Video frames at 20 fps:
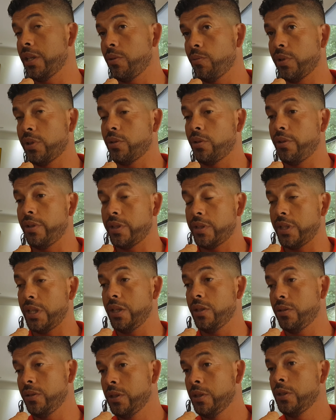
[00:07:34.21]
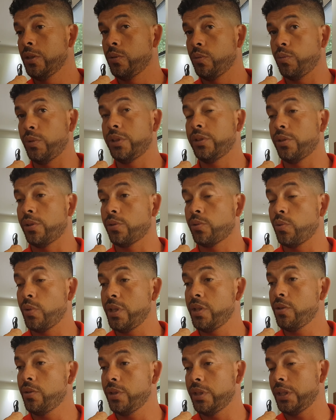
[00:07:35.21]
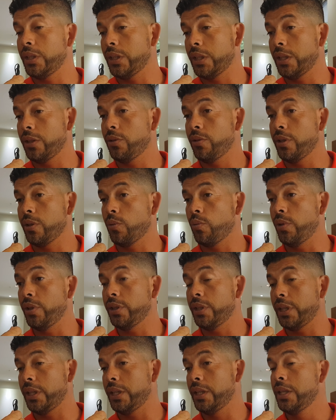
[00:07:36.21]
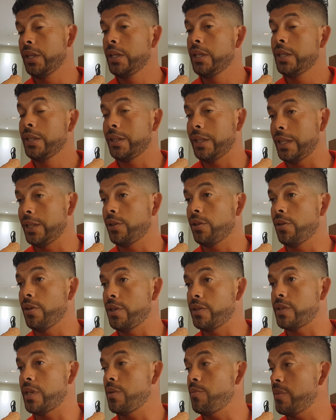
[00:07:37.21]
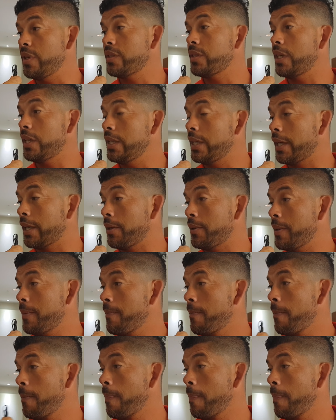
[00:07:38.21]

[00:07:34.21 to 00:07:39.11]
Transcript: Es nuestro deseo, nuestro sueño y que nos encuentre dentro de seis meses ahí arriba.